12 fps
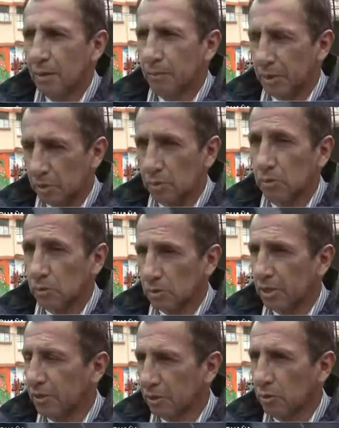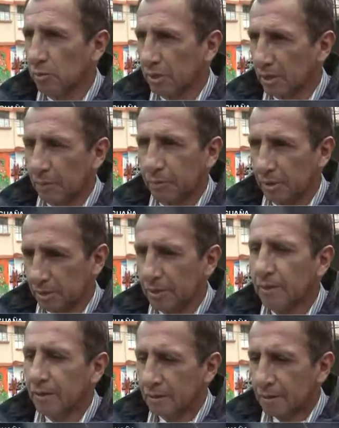Pero le digo, vea la fe,
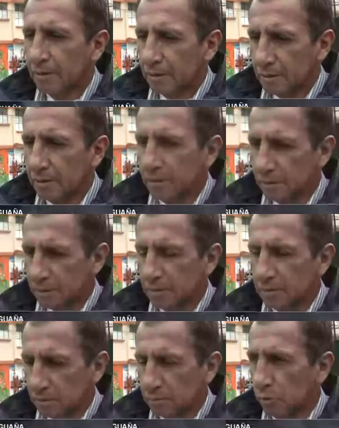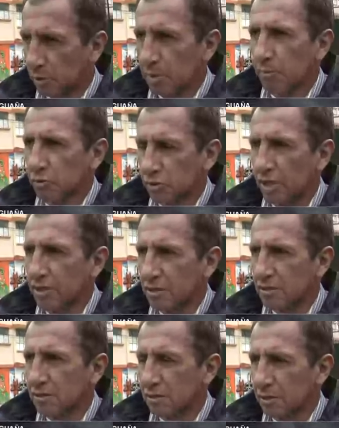eh, mueve
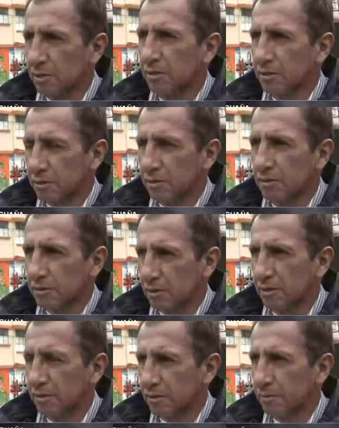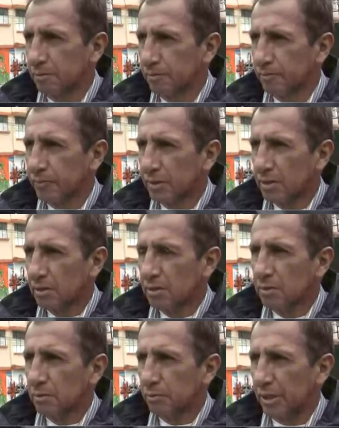montañas y, se
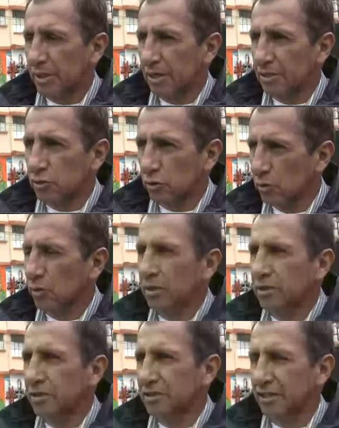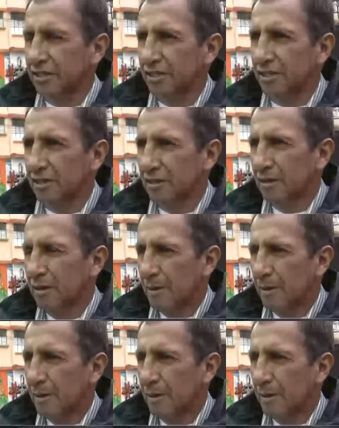paralizó ahí enseguida.